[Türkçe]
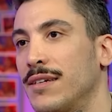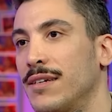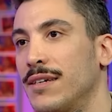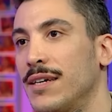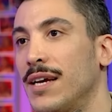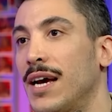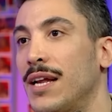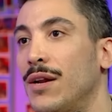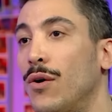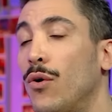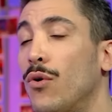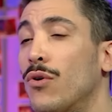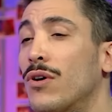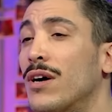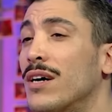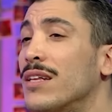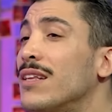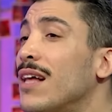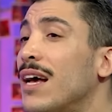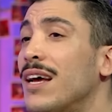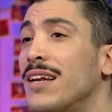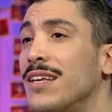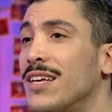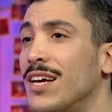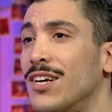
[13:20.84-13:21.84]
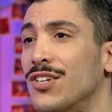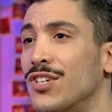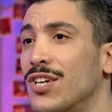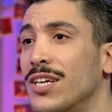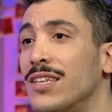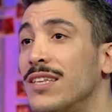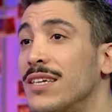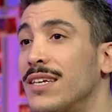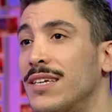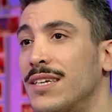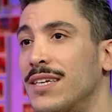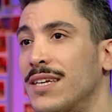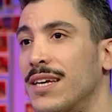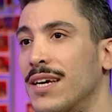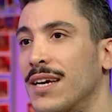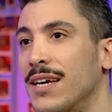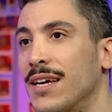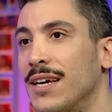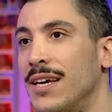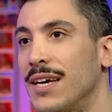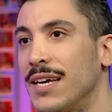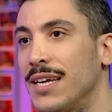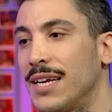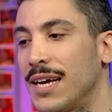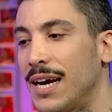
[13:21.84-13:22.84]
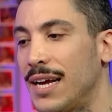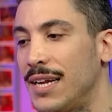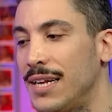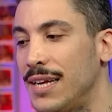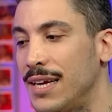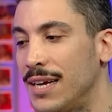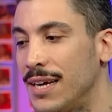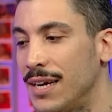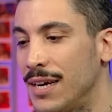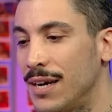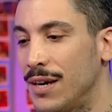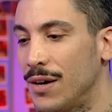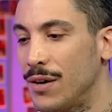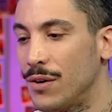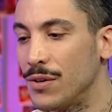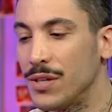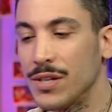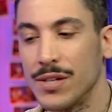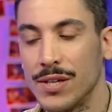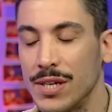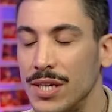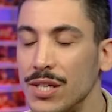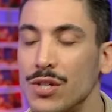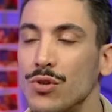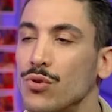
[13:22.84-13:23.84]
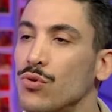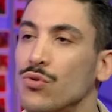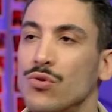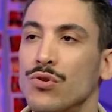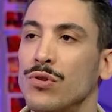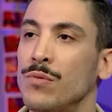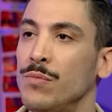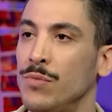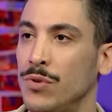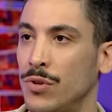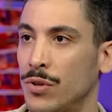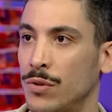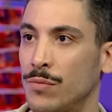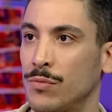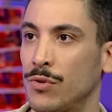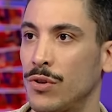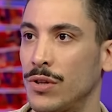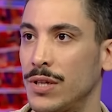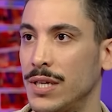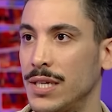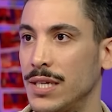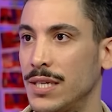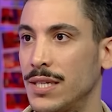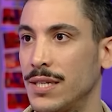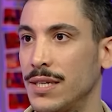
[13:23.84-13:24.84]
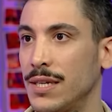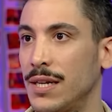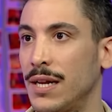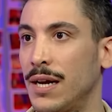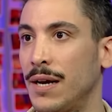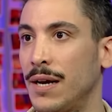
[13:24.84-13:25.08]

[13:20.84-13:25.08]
Ah yani ya. o kadar yaşadık ki. Yani hiç üzülmüyorum dolayısıyla.